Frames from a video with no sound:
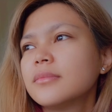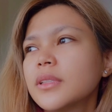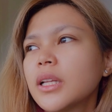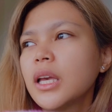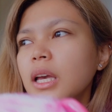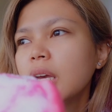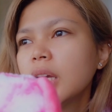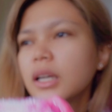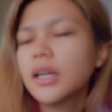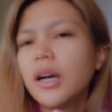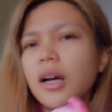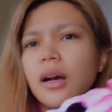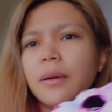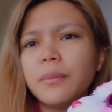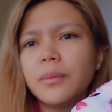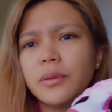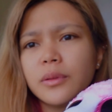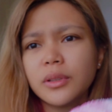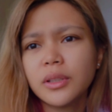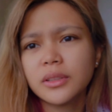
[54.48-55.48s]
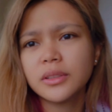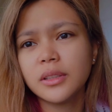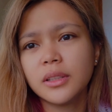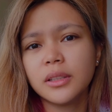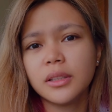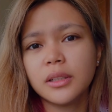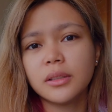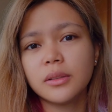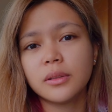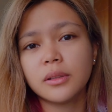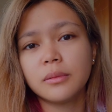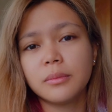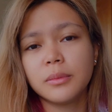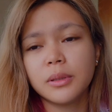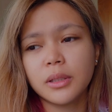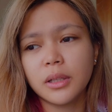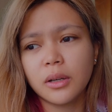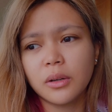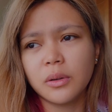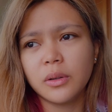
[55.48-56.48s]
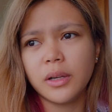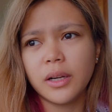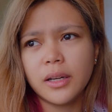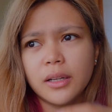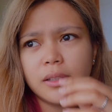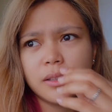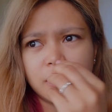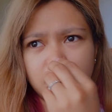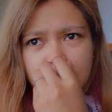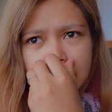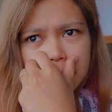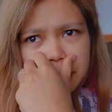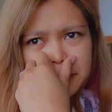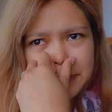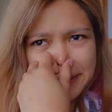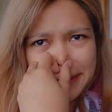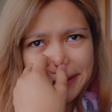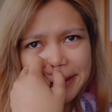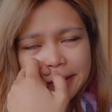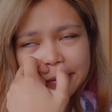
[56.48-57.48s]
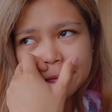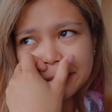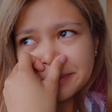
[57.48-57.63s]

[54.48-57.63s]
Kahapon kasi inano kami ng ulan, grabe.